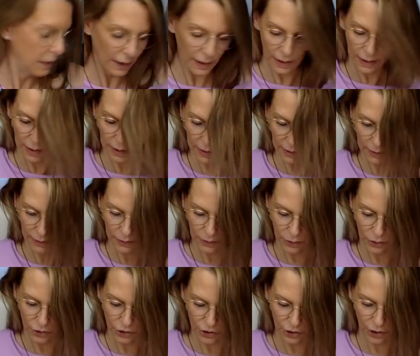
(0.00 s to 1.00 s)
Et
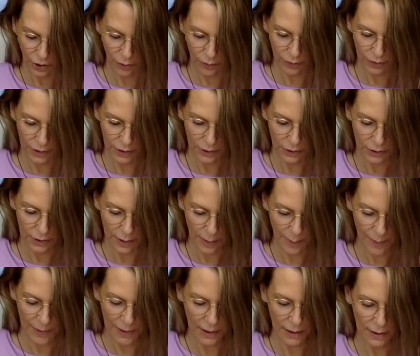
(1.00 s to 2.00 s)
j'ai envie de
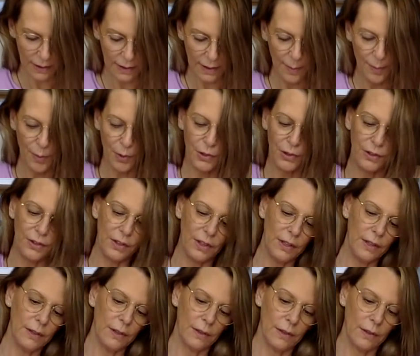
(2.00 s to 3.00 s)
taper des petits dés
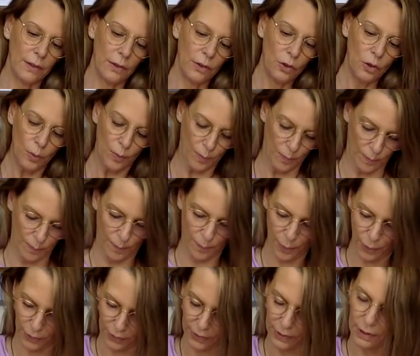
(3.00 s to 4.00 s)
du
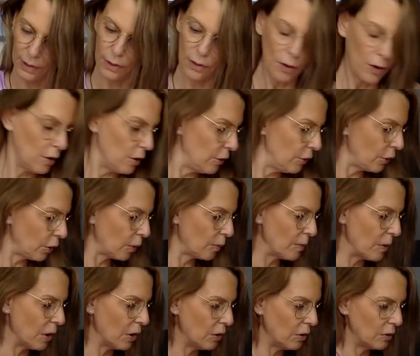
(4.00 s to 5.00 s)
petit
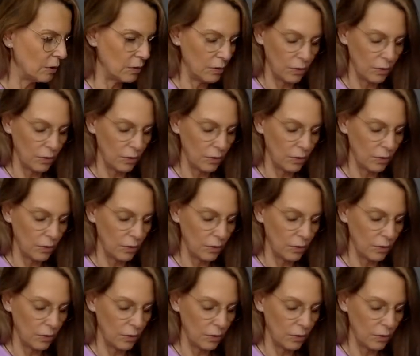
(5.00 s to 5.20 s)
Lenormand